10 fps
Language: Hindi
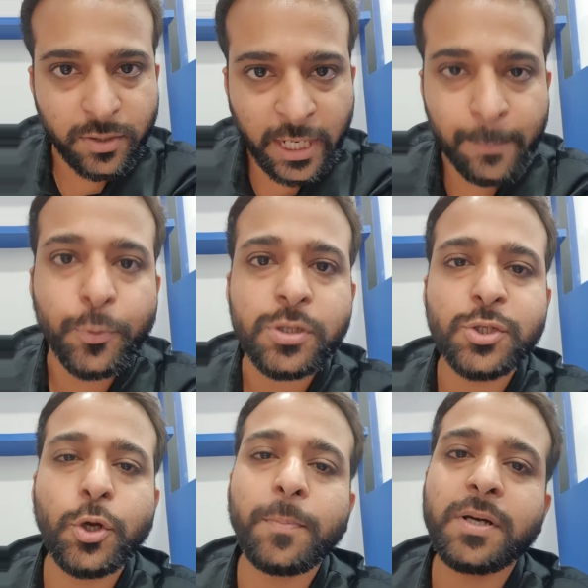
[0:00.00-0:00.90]

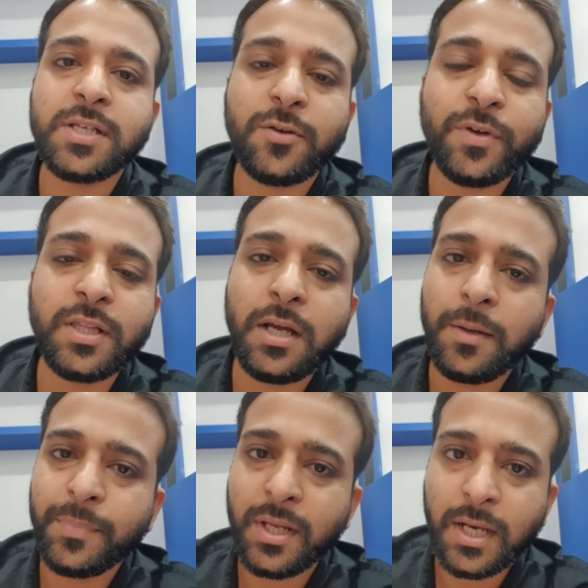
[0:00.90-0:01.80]
इनपुट्स जो आपका सर्वे था
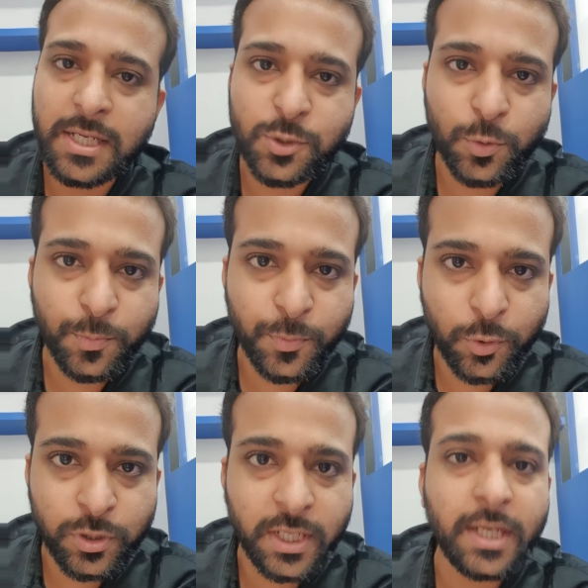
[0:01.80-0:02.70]
हमने क्लासरूम
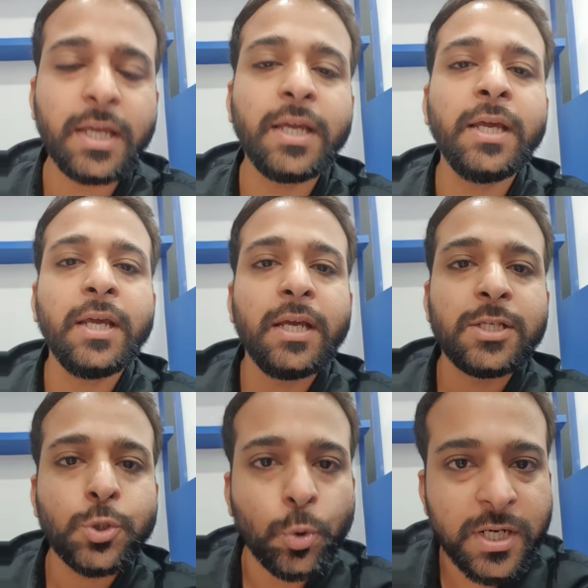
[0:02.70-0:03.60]
उतने
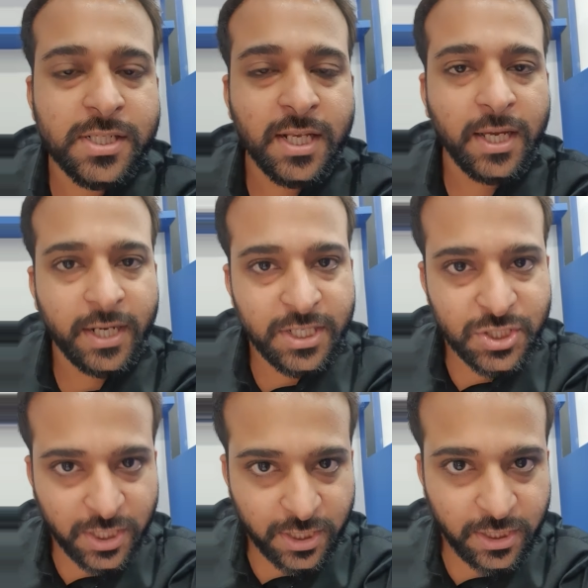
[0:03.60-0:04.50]
स्टूडेंट्स के लिए
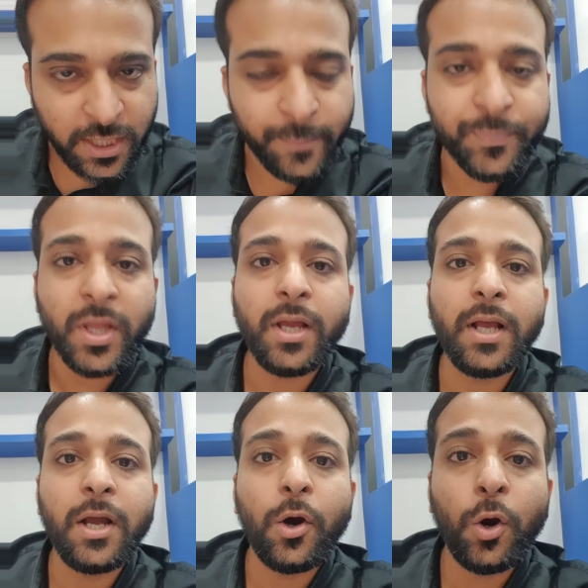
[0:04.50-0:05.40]
अरेंज कर दी है
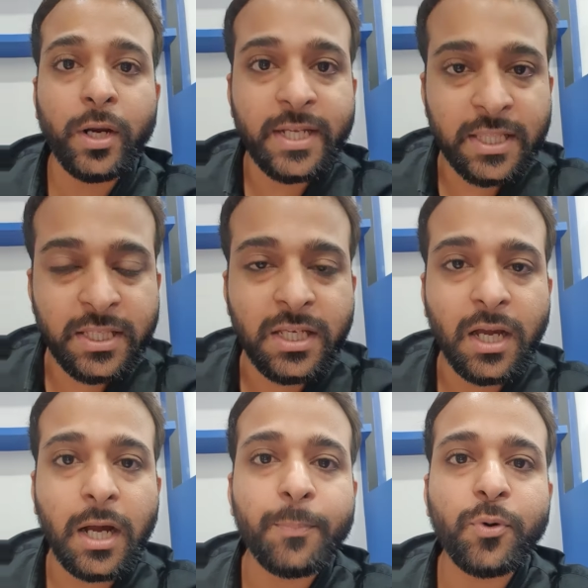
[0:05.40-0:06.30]
और यदि
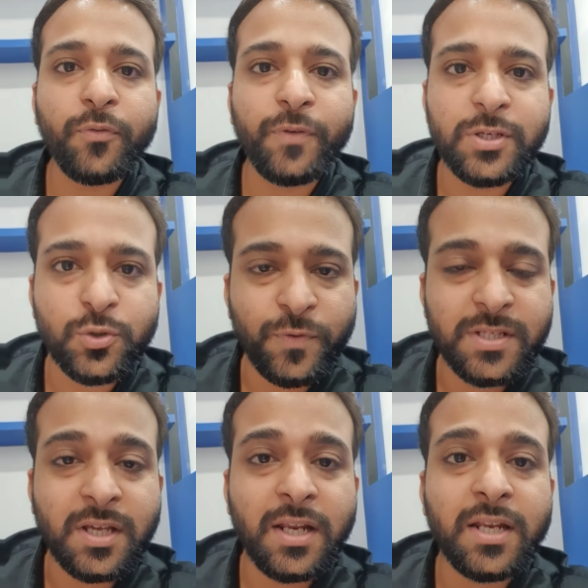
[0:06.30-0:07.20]
आपको फेस टू
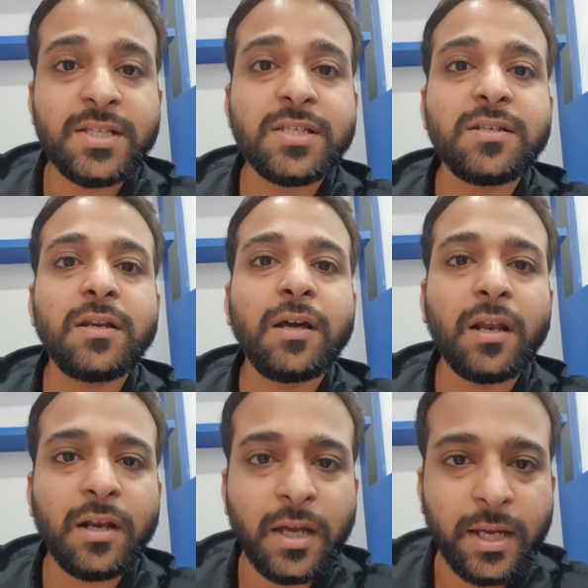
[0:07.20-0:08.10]
फेस के लिए रजिस्टर
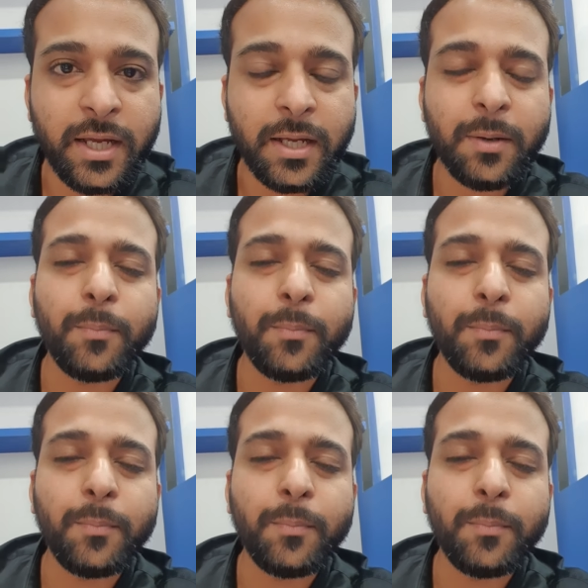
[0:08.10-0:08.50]
करना है